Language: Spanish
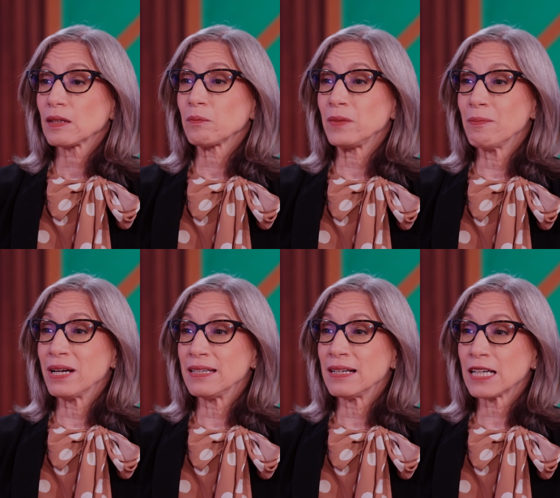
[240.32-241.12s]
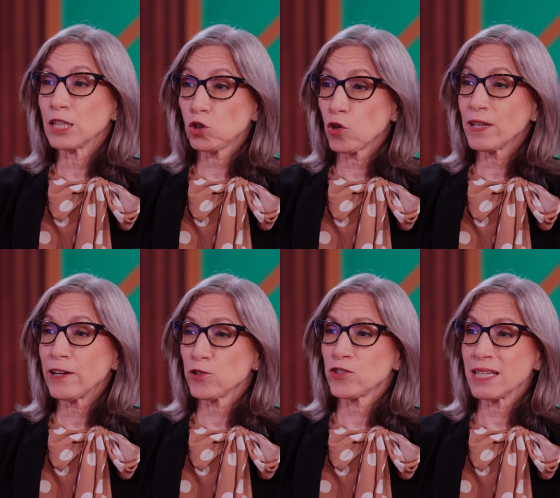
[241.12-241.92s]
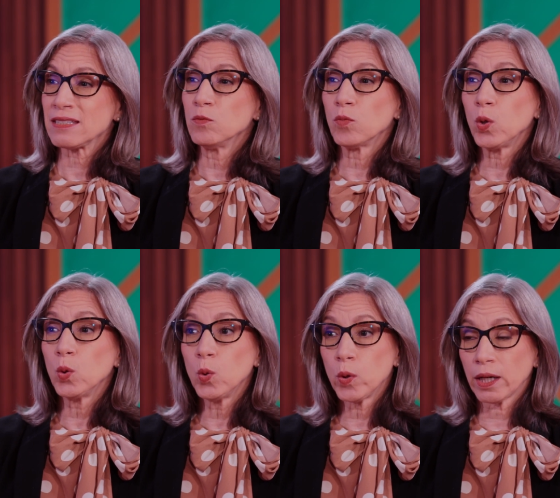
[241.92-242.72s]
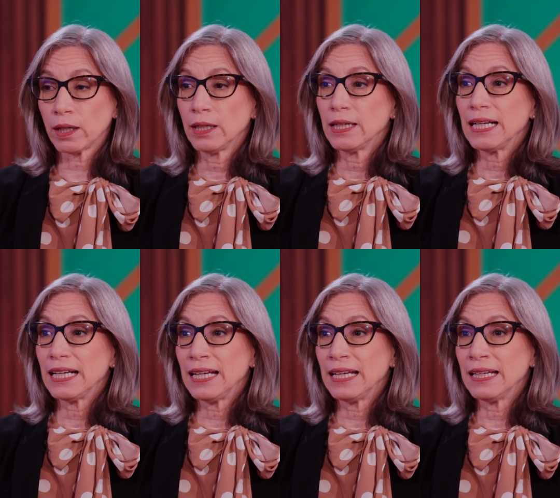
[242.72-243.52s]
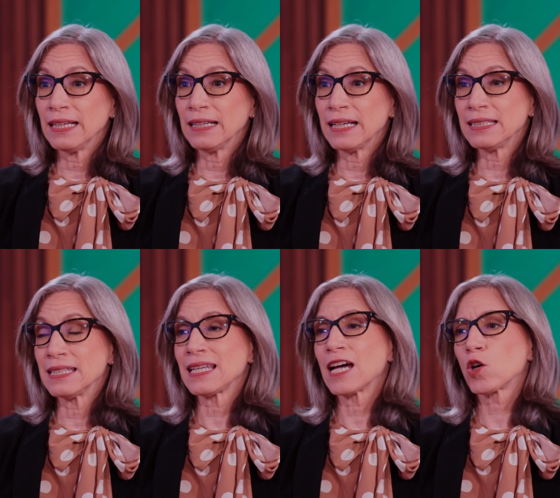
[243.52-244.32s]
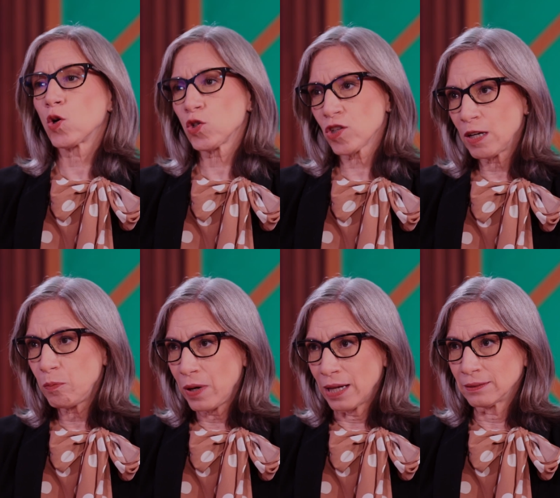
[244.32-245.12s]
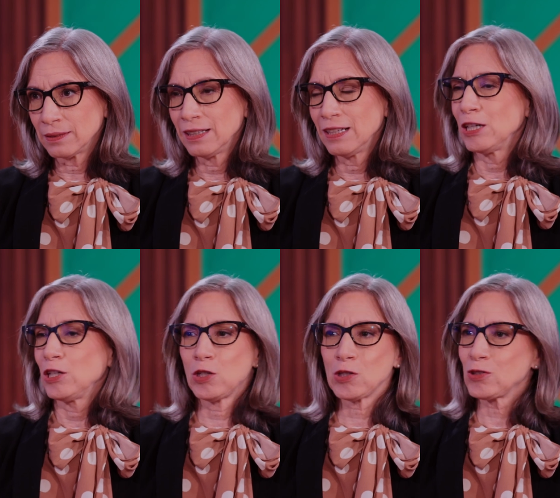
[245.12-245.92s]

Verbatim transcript: de manera que toda la sociedad se involucre en el desarrollo del plan. No